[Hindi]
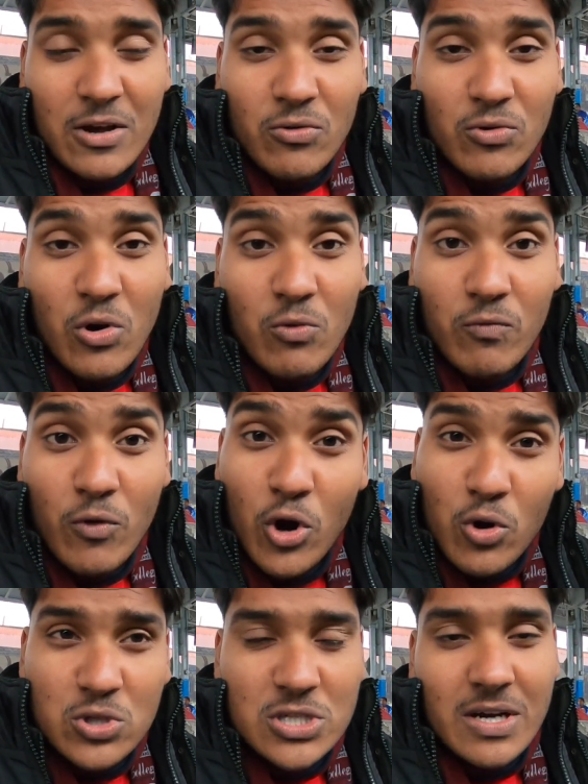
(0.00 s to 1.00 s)
वो वो
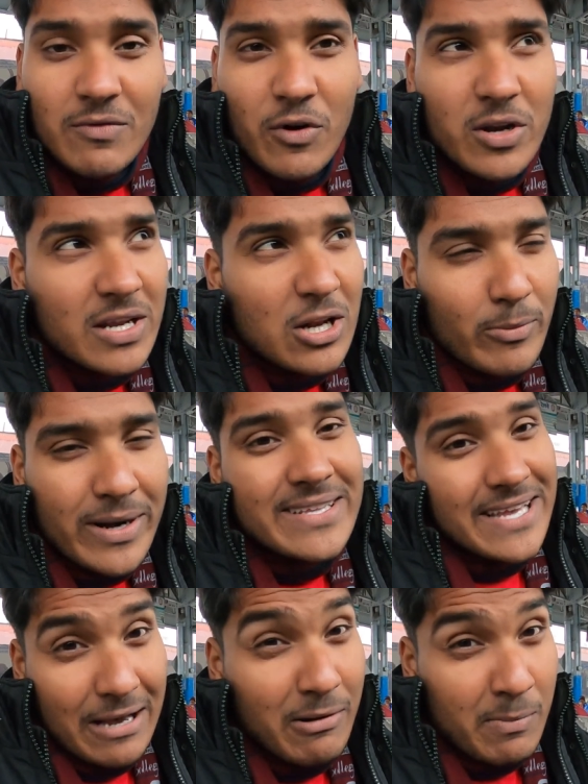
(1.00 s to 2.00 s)
कुछ वन किलोमीटर
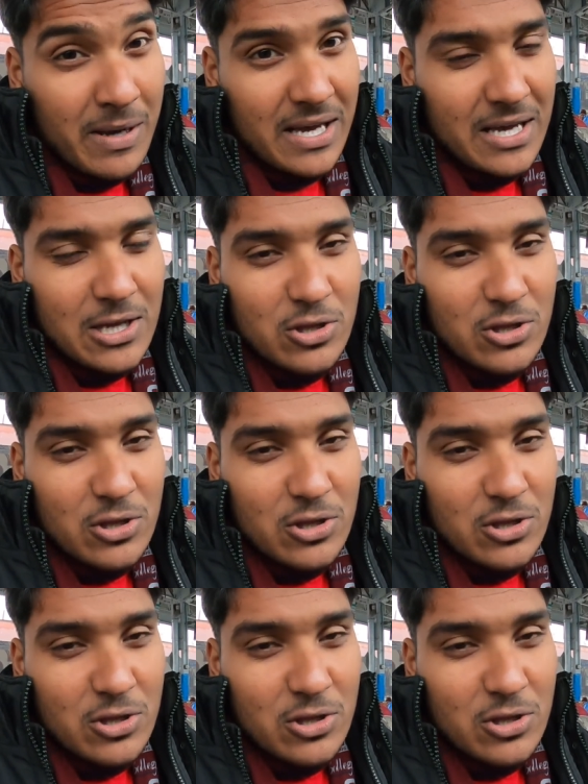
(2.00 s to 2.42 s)
से अबब है